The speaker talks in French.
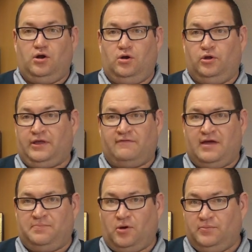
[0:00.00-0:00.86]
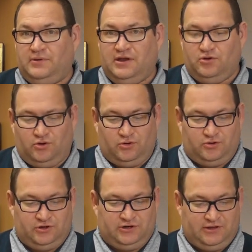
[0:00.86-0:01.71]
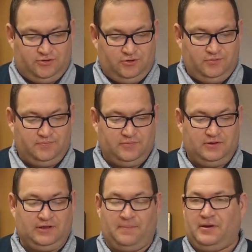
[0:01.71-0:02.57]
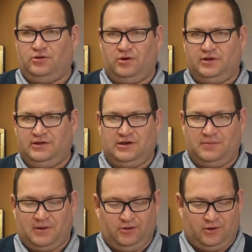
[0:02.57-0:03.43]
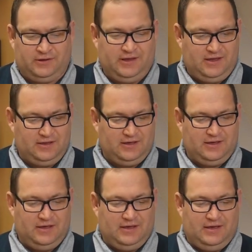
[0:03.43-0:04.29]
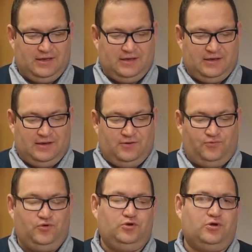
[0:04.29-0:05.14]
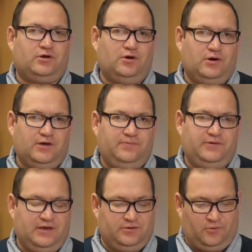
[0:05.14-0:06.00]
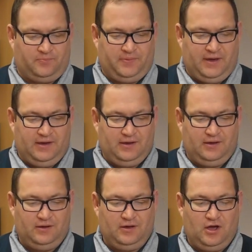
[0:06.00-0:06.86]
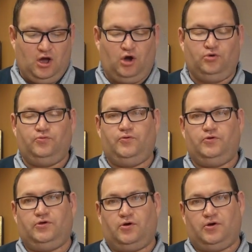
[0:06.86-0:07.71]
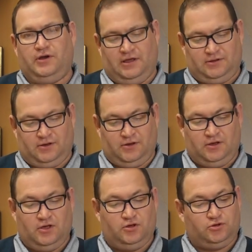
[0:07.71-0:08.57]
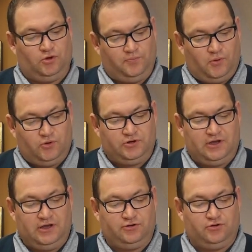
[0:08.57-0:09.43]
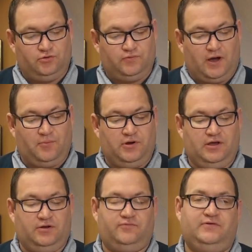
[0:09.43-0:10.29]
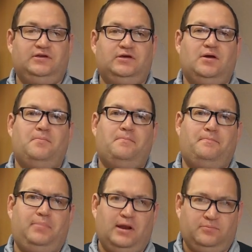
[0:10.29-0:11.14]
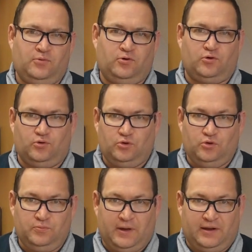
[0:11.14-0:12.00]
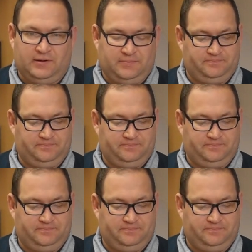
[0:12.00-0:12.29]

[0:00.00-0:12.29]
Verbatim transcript: Le travail premier de Jésus, sa priorité des priorités, fut de glorifier son Père en nous faisant connaître son projet de nous voir mener une vie pleinement humaine